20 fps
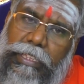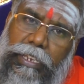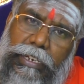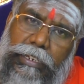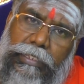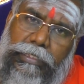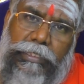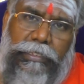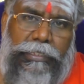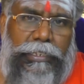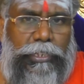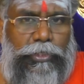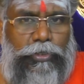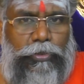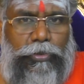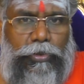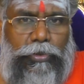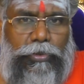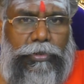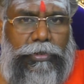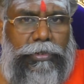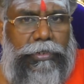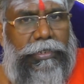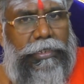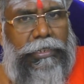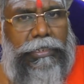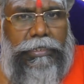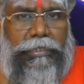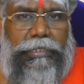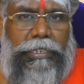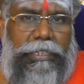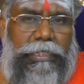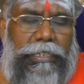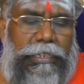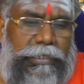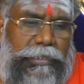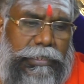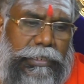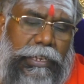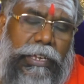இதில் எடுத்து சேர்த்துக்கணும்
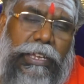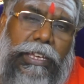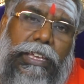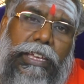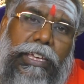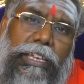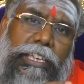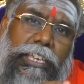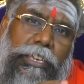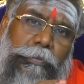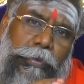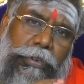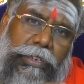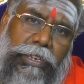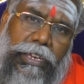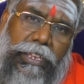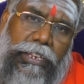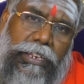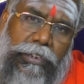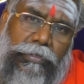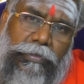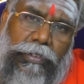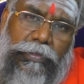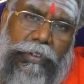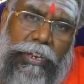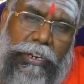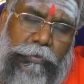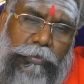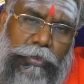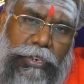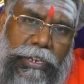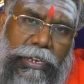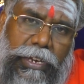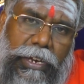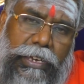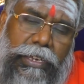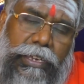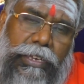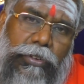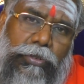சேர்த்தாச்சுன்னா இப்போ ஏற்கனவே வலம்புரி
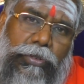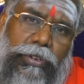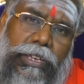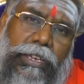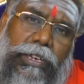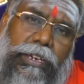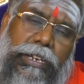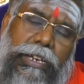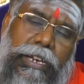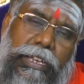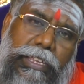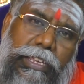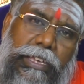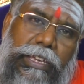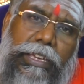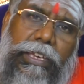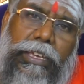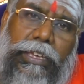காயோடைய கறி